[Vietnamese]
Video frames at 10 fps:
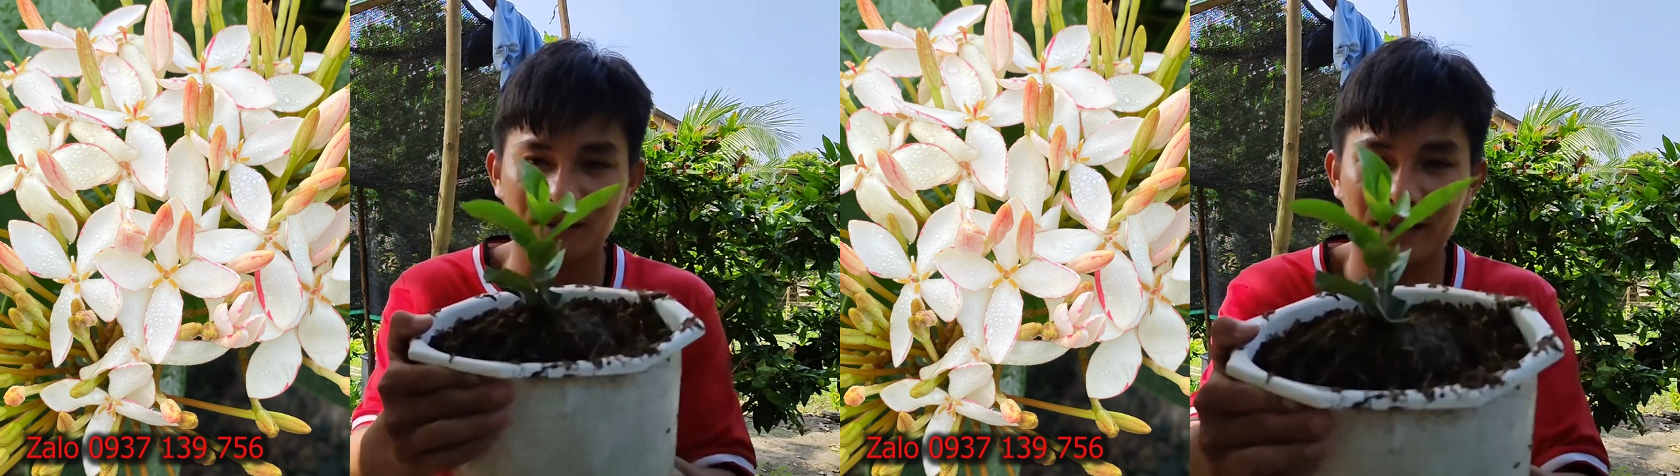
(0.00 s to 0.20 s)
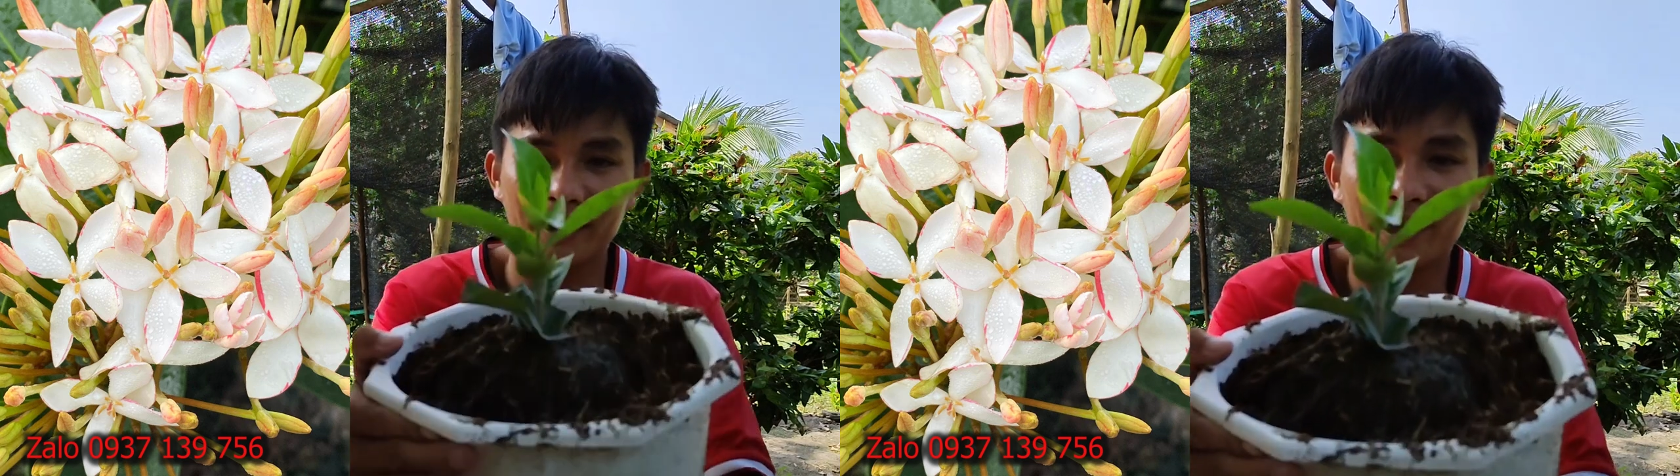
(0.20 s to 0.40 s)

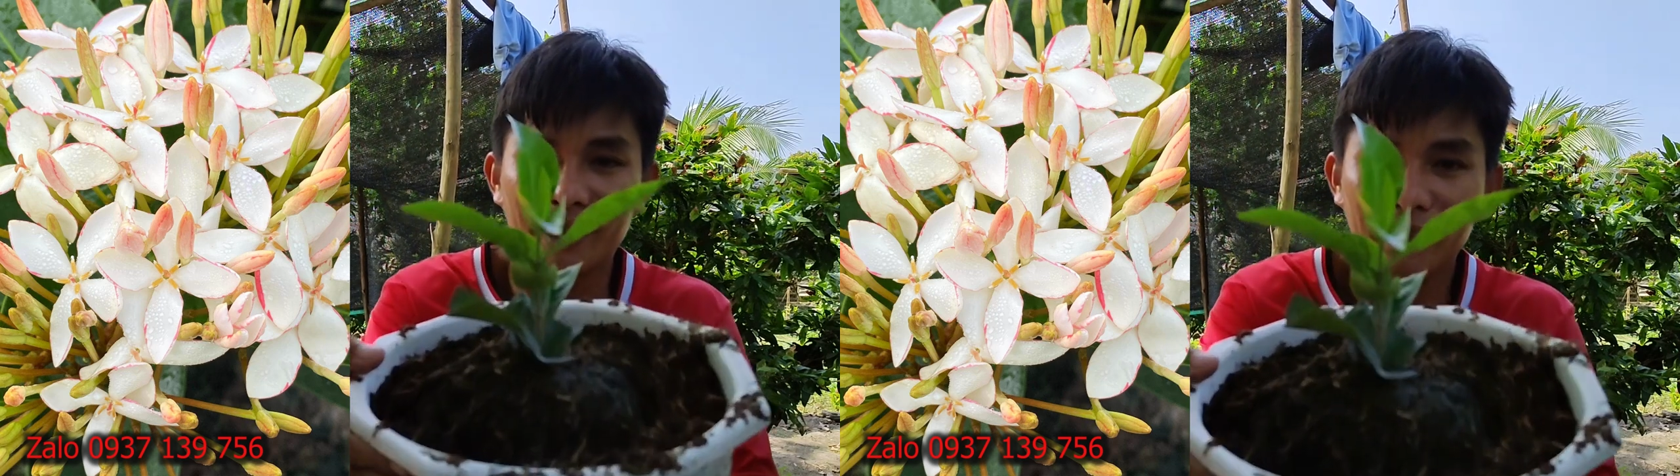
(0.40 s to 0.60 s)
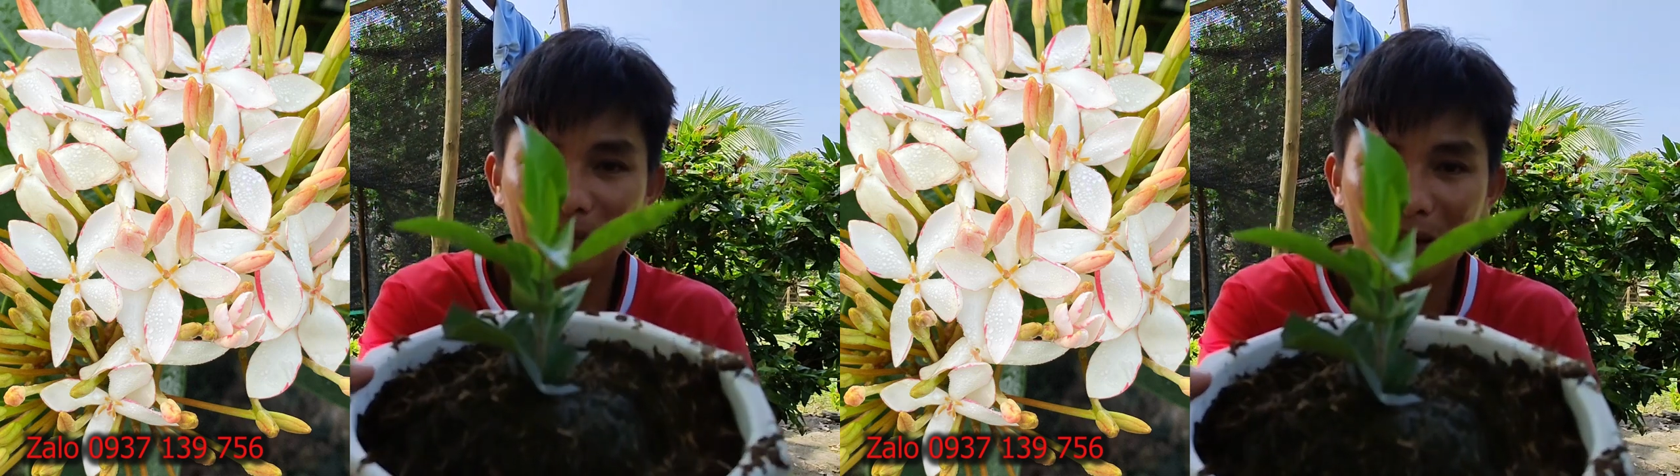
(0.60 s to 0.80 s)
đó,
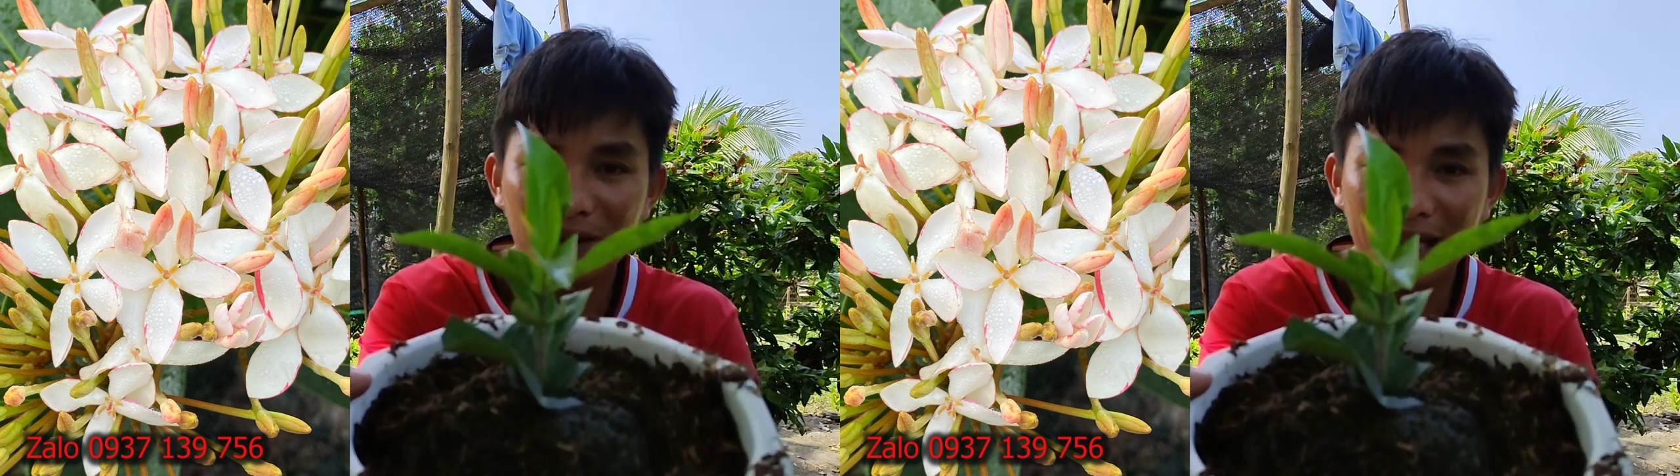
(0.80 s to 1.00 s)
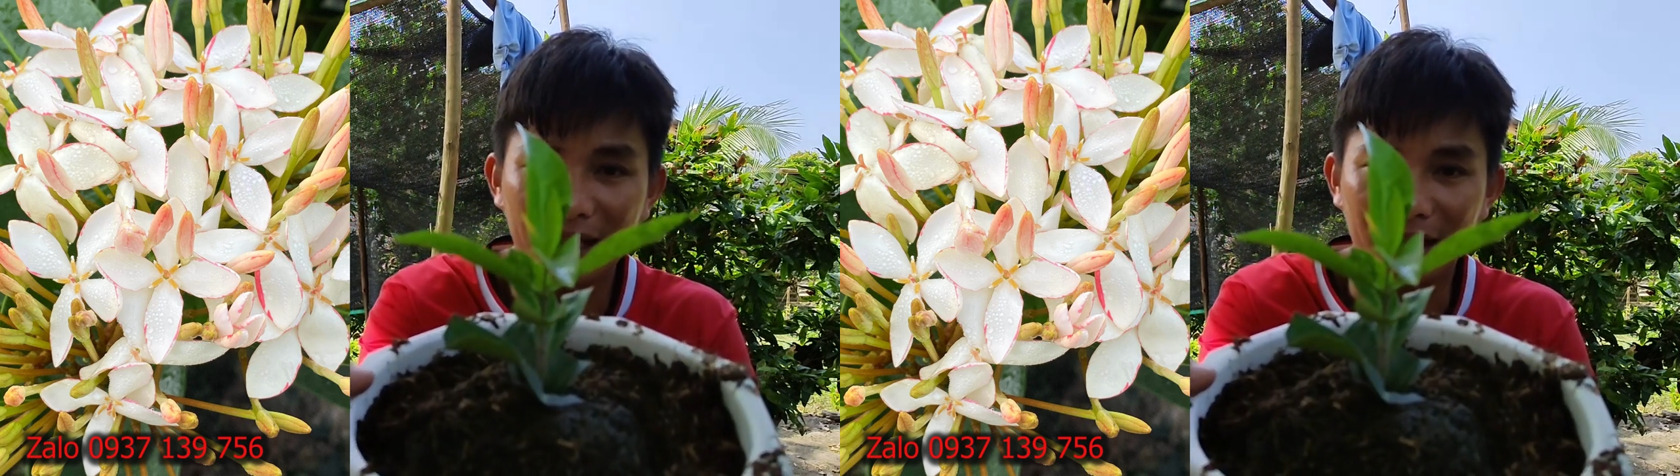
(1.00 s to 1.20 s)
đây là cái
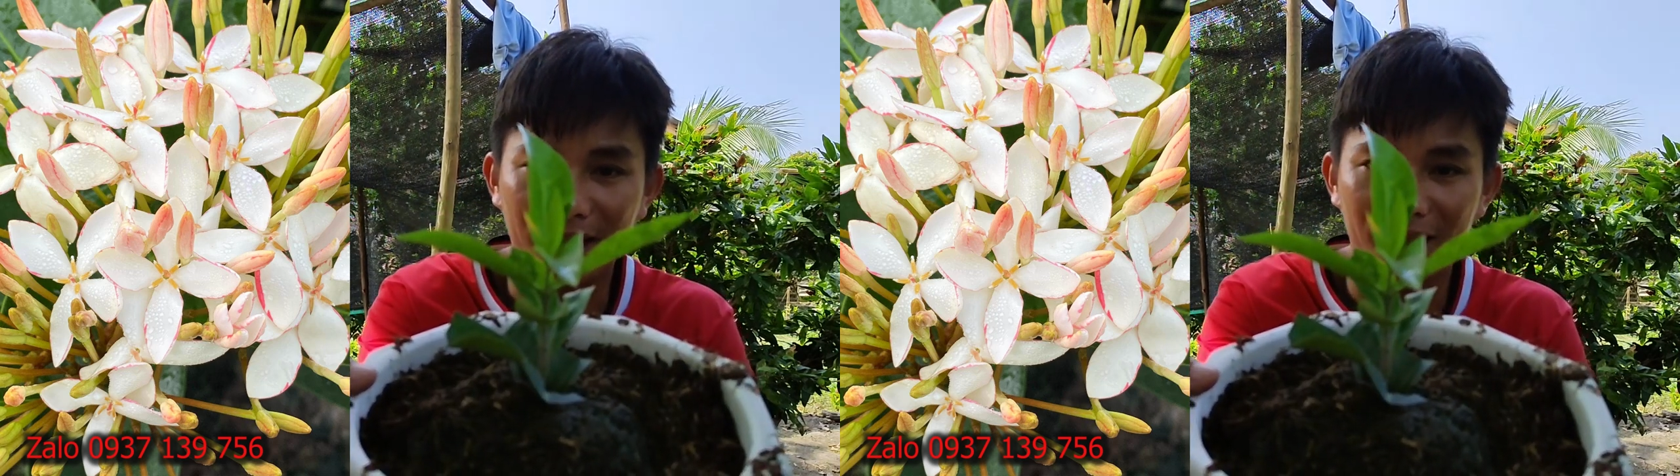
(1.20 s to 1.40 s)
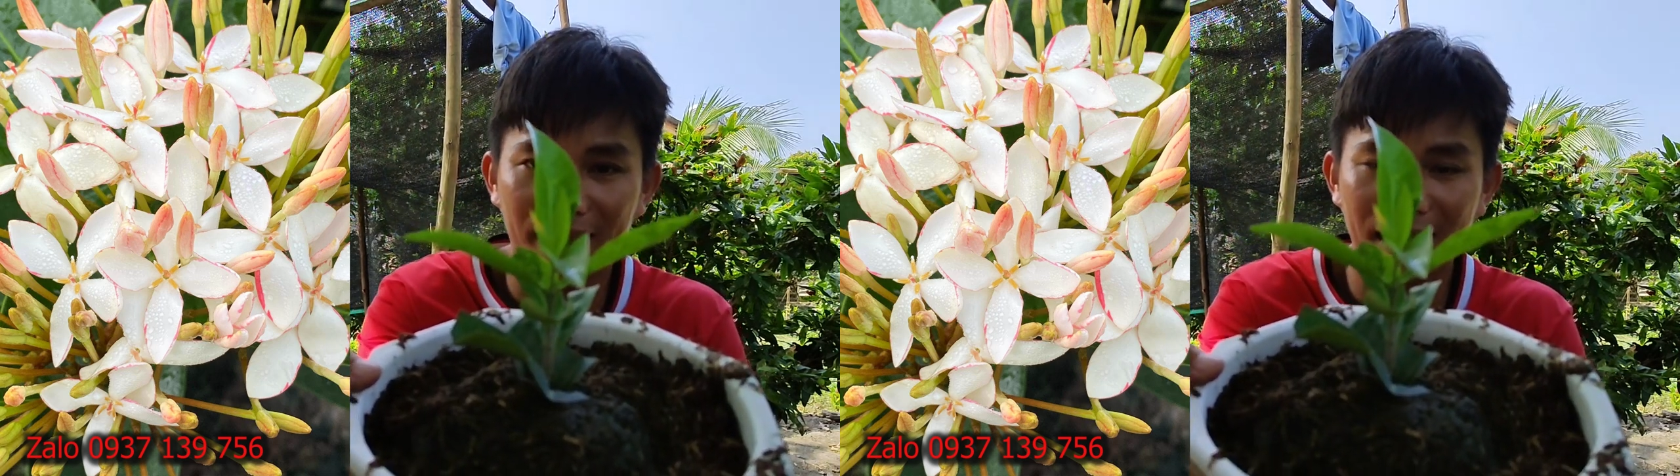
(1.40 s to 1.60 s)
à, màu
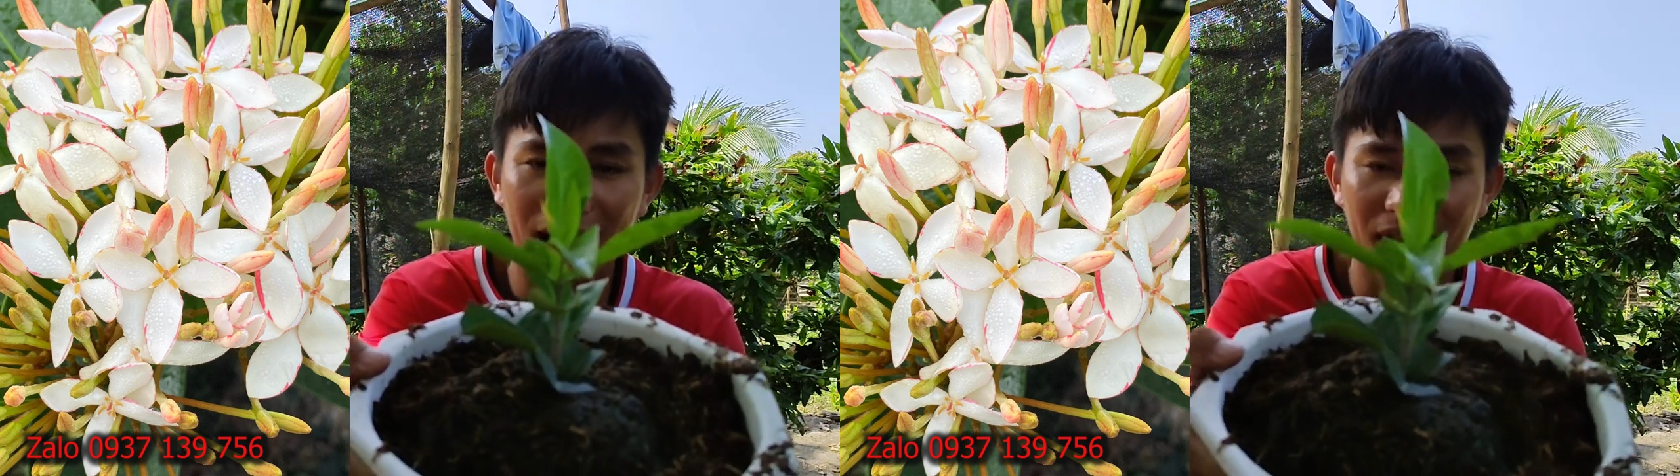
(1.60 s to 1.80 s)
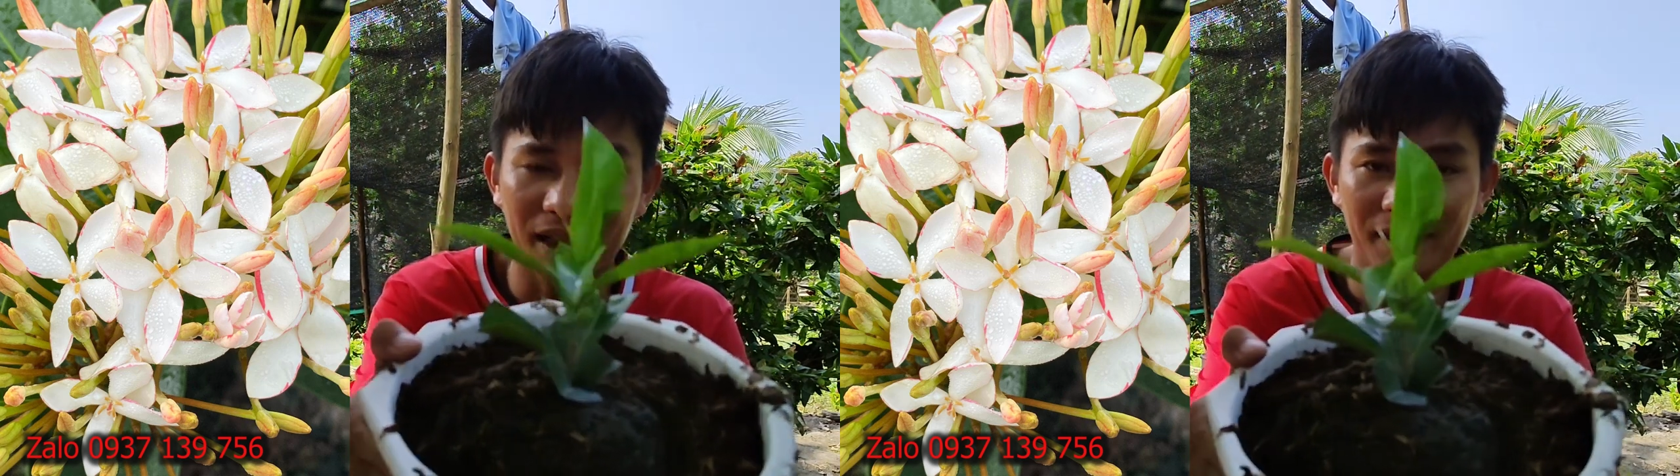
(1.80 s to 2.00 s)
sắc này
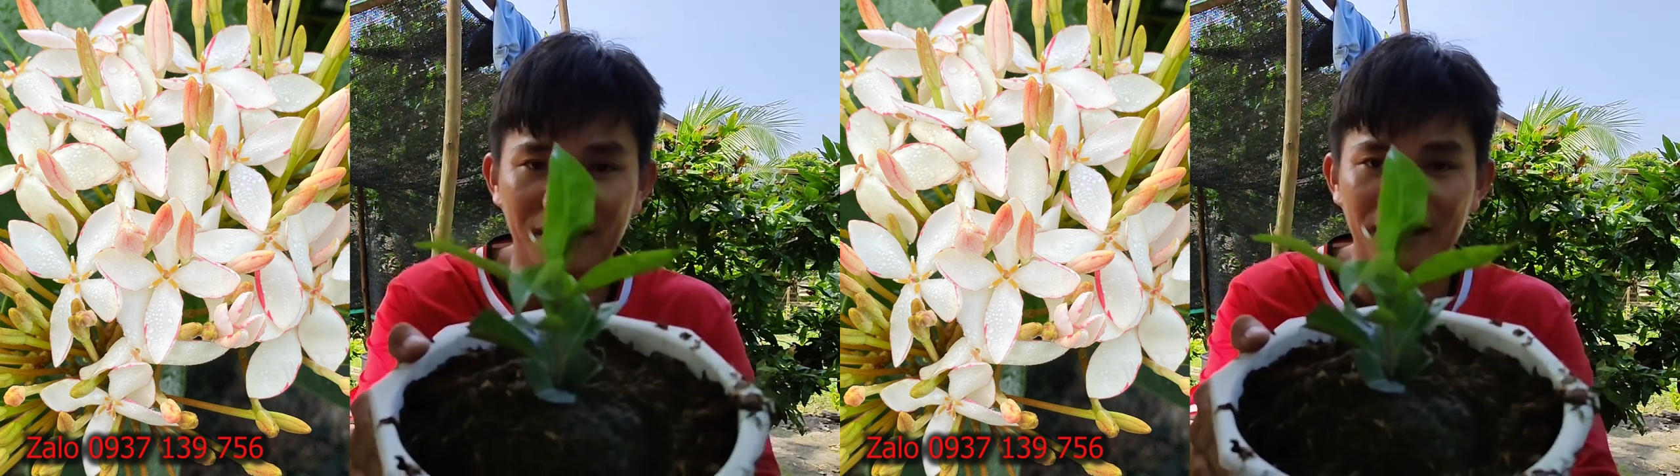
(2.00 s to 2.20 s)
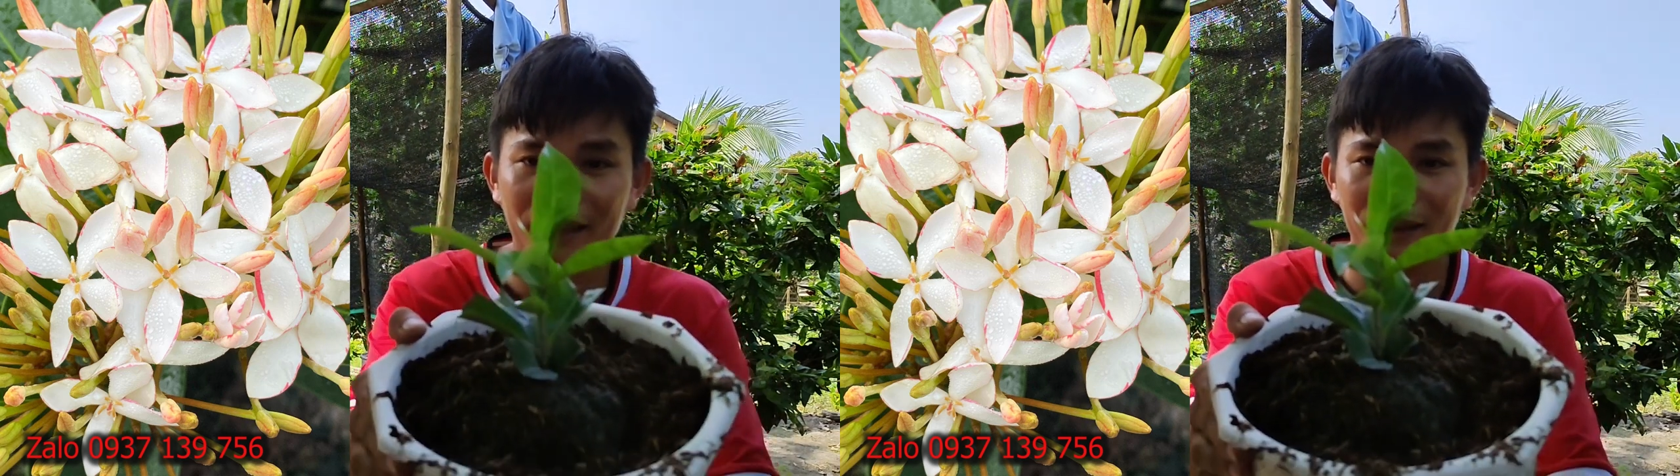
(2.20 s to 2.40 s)
đó cây lá này